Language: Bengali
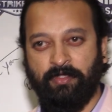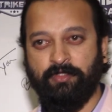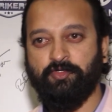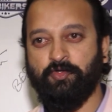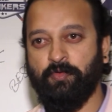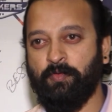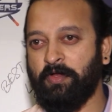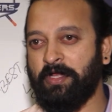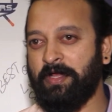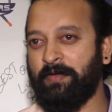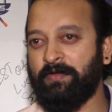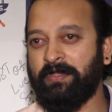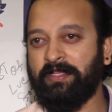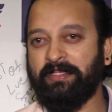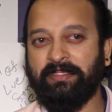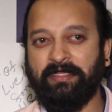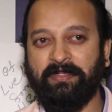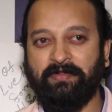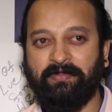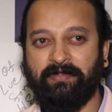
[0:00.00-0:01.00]
শুভকামনা
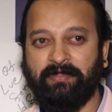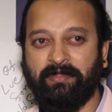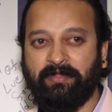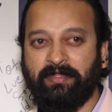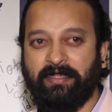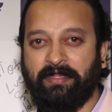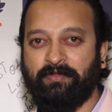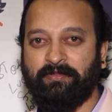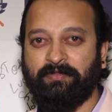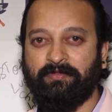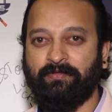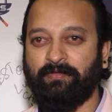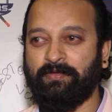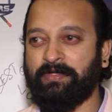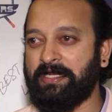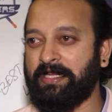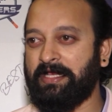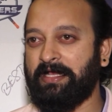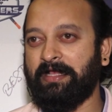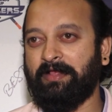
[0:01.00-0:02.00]
কারণ কারণ
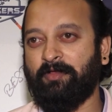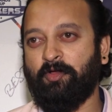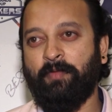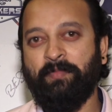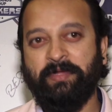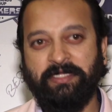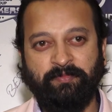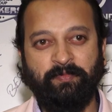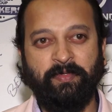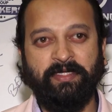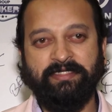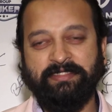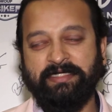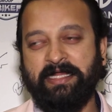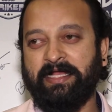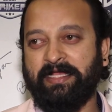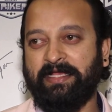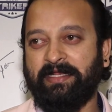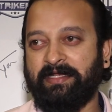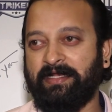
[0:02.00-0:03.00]
ওনারা কমিটমেন্ট
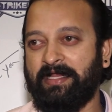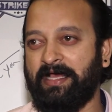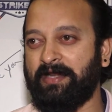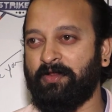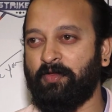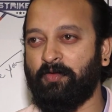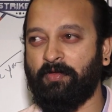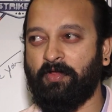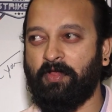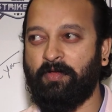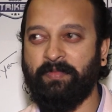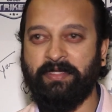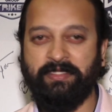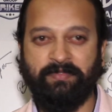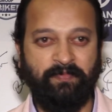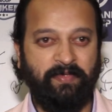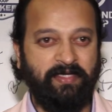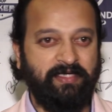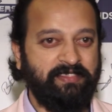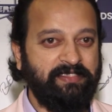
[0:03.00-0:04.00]
রাখেন আর
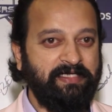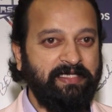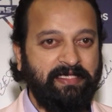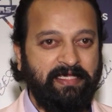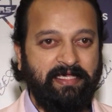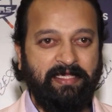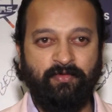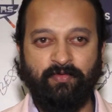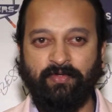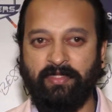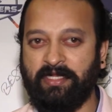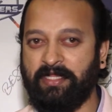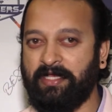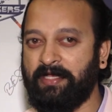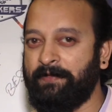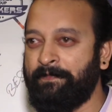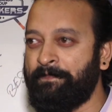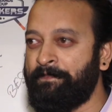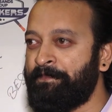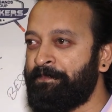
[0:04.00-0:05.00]
কমিটমেন্ট রেখেই ওনারা
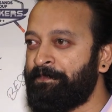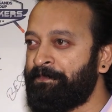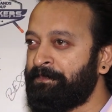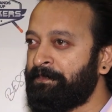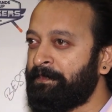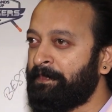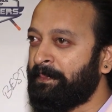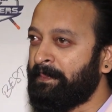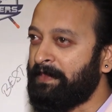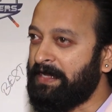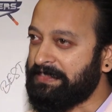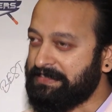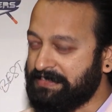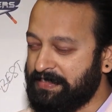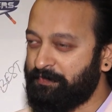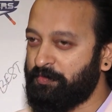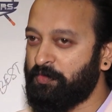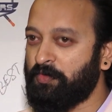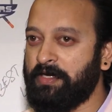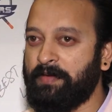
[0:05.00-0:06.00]

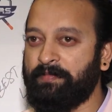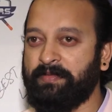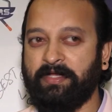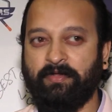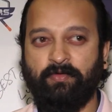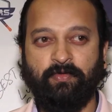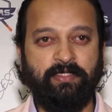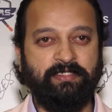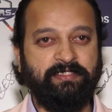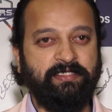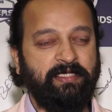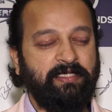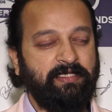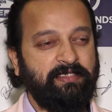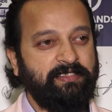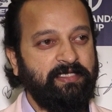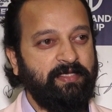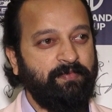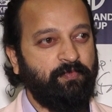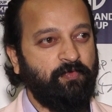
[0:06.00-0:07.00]
আজকে প্রোগ্রামটা করেছেন
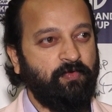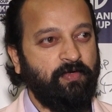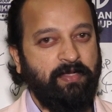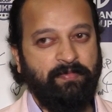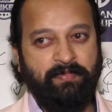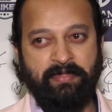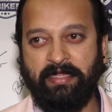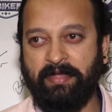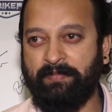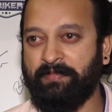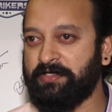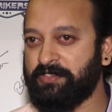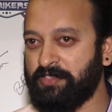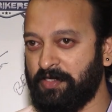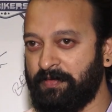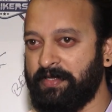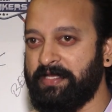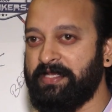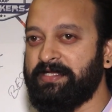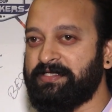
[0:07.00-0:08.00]
যে প্রোগ্রামে আমরা
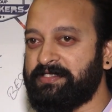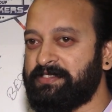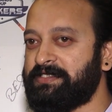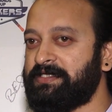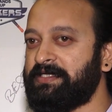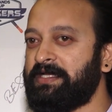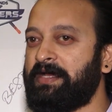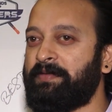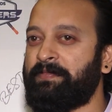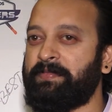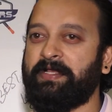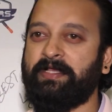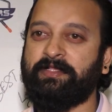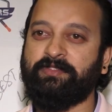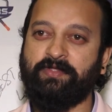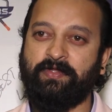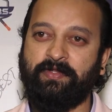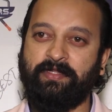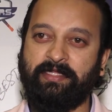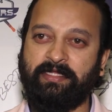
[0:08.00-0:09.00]
সবাই এসছি আমরা
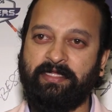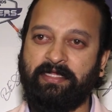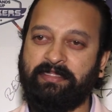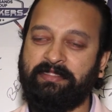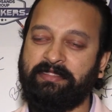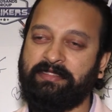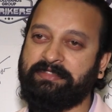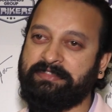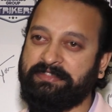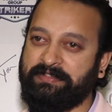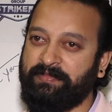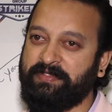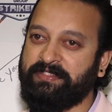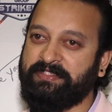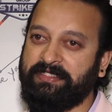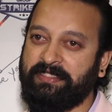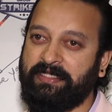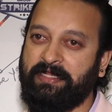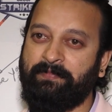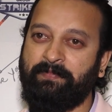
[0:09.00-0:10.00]
চয়নিকাদের টিমে
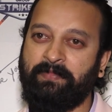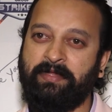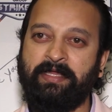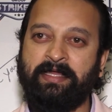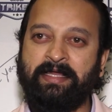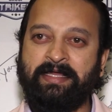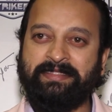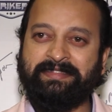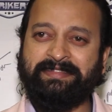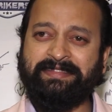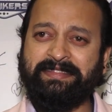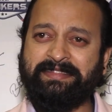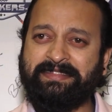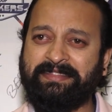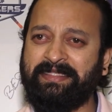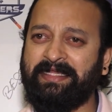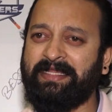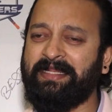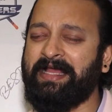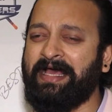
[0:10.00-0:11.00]
ছিলাম
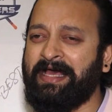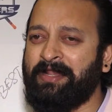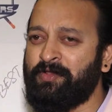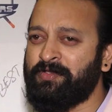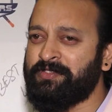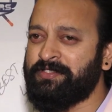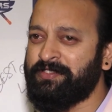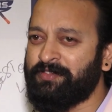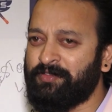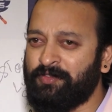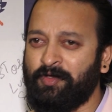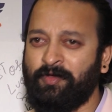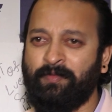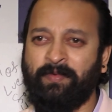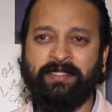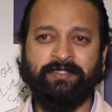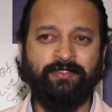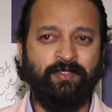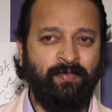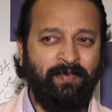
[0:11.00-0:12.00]
সিসিএল আলোচিত
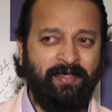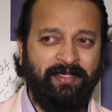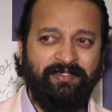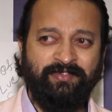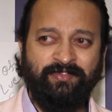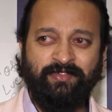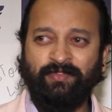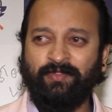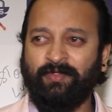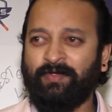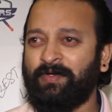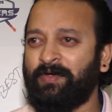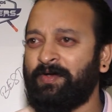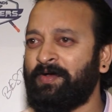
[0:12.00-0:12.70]
বা সমালোচিত